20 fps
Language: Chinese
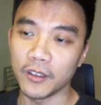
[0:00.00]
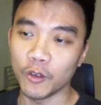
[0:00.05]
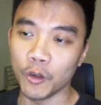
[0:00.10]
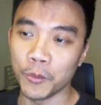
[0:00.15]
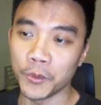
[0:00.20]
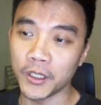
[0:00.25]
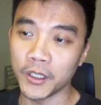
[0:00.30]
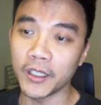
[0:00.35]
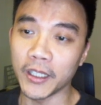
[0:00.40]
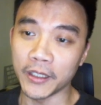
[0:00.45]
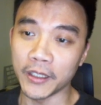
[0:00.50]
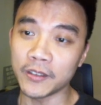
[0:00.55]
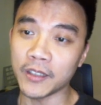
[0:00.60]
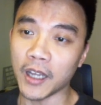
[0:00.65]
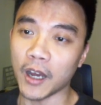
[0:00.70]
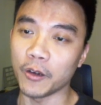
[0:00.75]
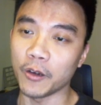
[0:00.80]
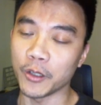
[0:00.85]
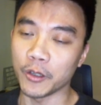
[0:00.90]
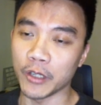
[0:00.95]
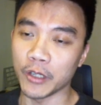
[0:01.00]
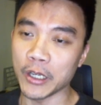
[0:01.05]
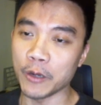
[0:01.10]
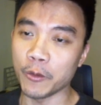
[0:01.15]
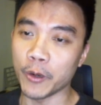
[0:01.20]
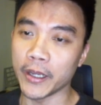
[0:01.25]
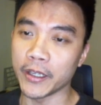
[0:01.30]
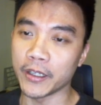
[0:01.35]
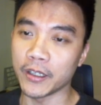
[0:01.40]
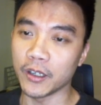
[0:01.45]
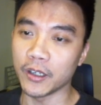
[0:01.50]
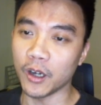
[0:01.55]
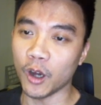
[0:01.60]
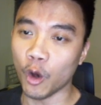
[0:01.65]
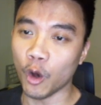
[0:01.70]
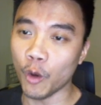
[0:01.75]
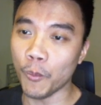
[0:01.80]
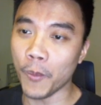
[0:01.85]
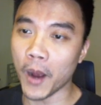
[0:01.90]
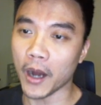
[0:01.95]
我们的领导有另外一个
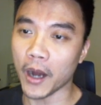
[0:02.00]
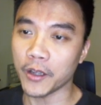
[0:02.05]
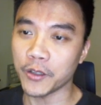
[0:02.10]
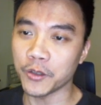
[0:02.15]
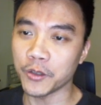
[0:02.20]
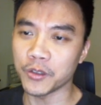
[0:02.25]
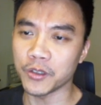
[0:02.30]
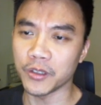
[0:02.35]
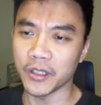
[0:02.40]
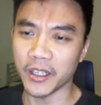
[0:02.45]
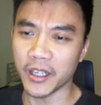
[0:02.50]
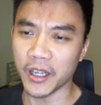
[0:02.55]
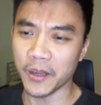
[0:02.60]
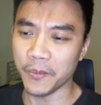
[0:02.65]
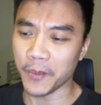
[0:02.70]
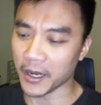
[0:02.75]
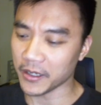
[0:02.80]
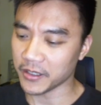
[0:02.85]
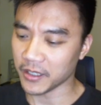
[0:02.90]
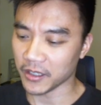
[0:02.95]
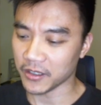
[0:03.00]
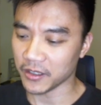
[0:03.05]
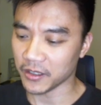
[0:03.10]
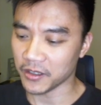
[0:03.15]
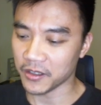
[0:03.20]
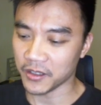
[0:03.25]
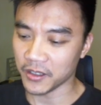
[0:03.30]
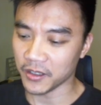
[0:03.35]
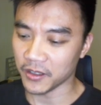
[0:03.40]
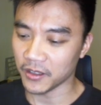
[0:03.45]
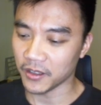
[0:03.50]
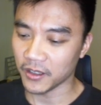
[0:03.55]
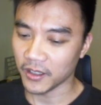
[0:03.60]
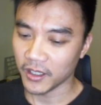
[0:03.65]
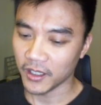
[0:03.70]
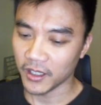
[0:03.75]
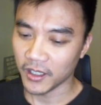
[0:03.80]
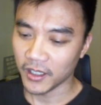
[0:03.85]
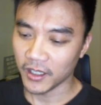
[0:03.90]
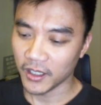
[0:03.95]
hallmark，就是你可以把它想成是
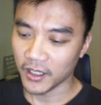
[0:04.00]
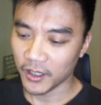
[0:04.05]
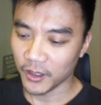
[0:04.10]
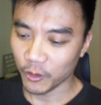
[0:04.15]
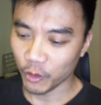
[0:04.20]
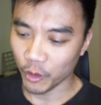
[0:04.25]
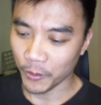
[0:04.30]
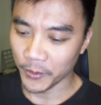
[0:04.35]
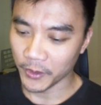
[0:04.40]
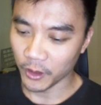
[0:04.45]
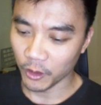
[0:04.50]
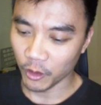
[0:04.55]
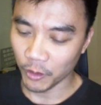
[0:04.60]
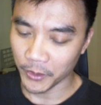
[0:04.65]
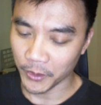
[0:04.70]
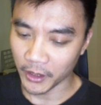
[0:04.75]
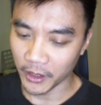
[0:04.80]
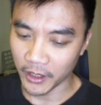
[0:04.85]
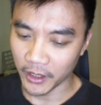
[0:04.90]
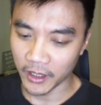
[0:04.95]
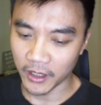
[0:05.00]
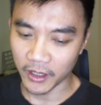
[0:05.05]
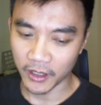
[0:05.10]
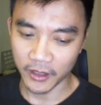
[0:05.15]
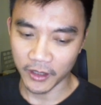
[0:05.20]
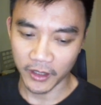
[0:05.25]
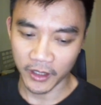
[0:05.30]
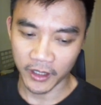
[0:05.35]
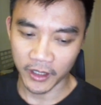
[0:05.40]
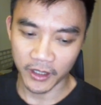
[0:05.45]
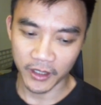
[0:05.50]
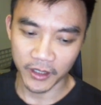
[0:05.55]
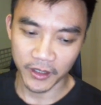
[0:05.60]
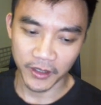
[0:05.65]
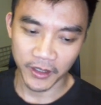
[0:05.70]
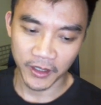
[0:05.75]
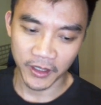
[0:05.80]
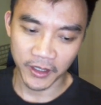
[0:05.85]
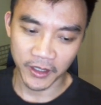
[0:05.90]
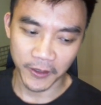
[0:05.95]
我们的我们的一个一
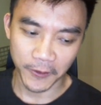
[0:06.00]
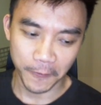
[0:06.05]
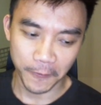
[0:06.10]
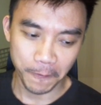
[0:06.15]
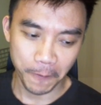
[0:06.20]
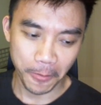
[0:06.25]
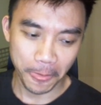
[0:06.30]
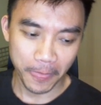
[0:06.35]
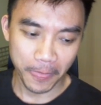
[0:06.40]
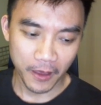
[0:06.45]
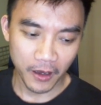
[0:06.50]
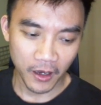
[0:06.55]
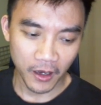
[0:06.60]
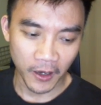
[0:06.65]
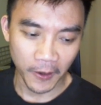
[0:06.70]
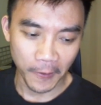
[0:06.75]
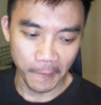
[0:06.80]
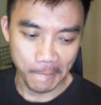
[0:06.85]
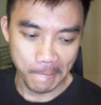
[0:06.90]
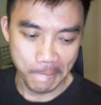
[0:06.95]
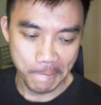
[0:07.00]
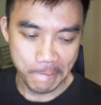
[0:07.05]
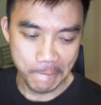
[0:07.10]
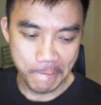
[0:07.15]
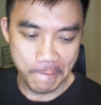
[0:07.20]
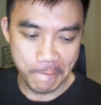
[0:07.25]
个一个嗯，